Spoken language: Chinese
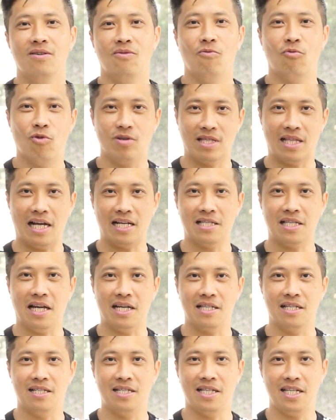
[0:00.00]
我当
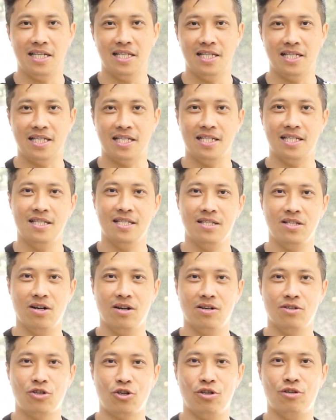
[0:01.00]
场的技师有
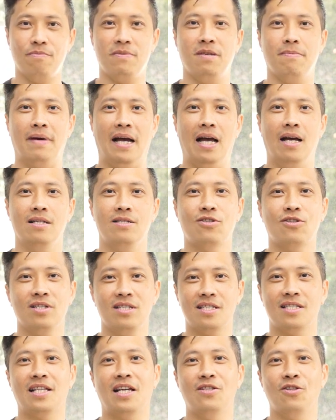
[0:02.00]
Jimmy 嘛，就一
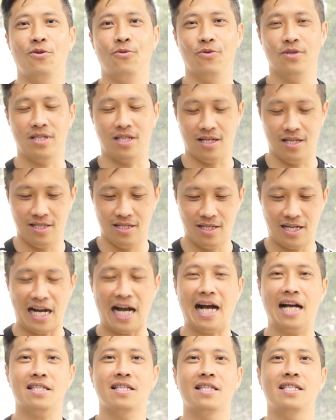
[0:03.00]
直在弄我车，
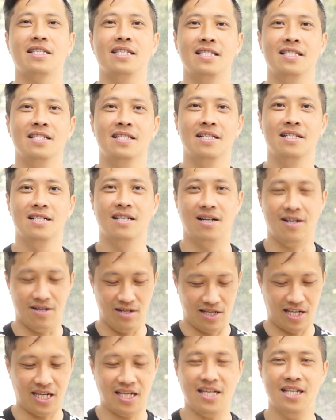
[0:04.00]
阿志啊、
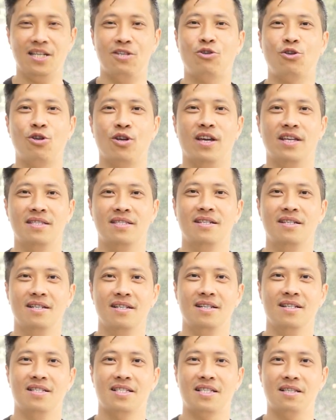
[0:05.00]
奇炫
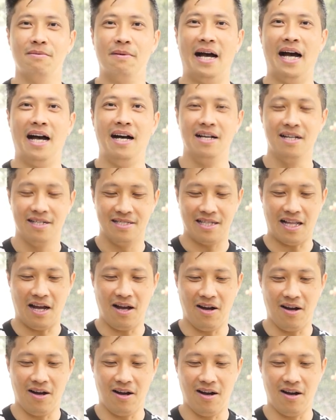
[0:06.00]
是吧？然
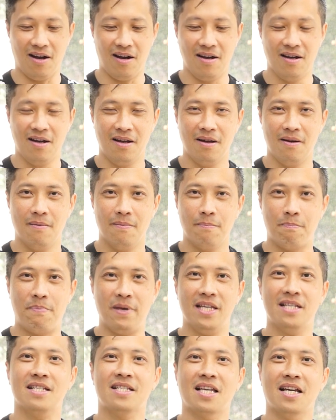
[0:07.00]
后
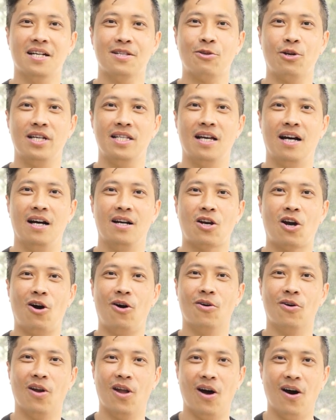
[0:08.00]
别的车队的
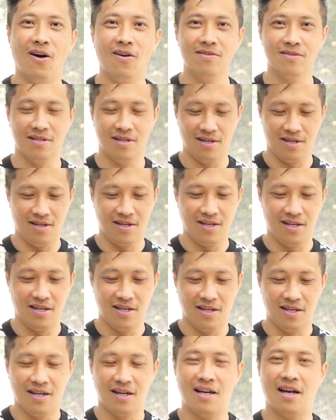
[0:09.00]
恐龙
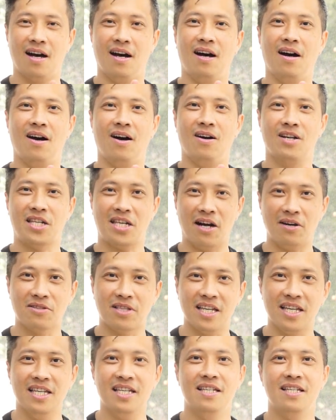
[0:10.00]
啊、小
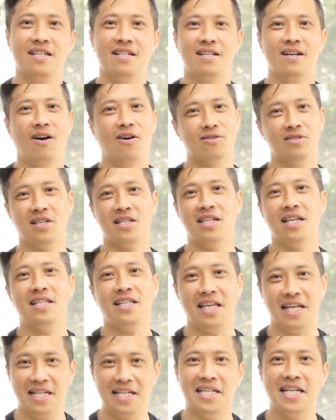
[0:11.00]
弟啊这些
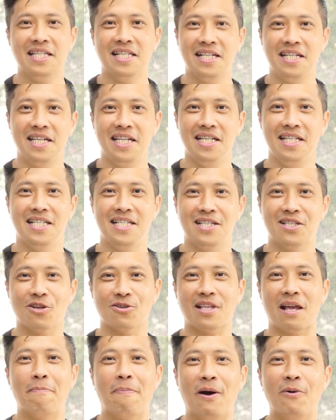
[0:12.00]
顶尖的技师都
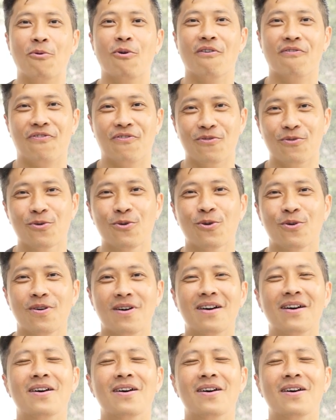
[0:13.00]
在帮我服务，